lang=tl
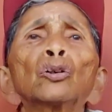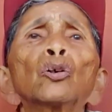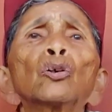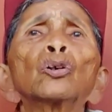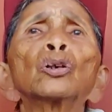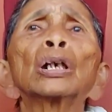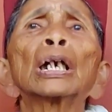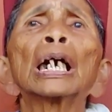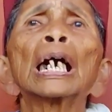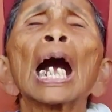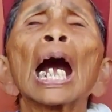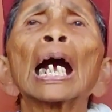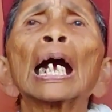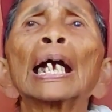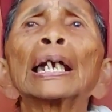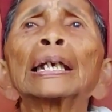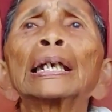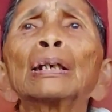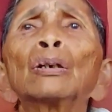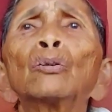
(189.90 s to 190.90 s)
Doon nga
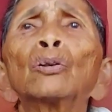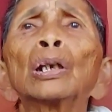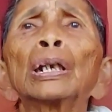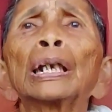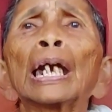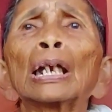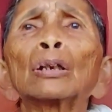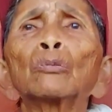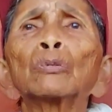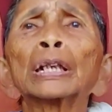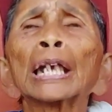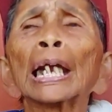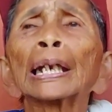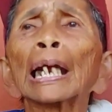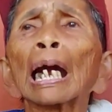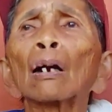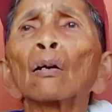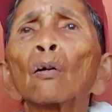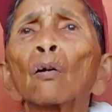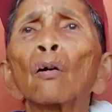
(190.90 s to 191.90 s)
kay Julian sa
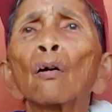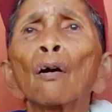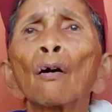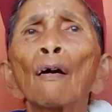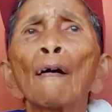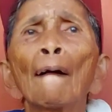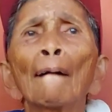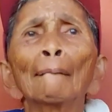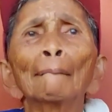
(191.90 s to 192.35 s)
anak ko.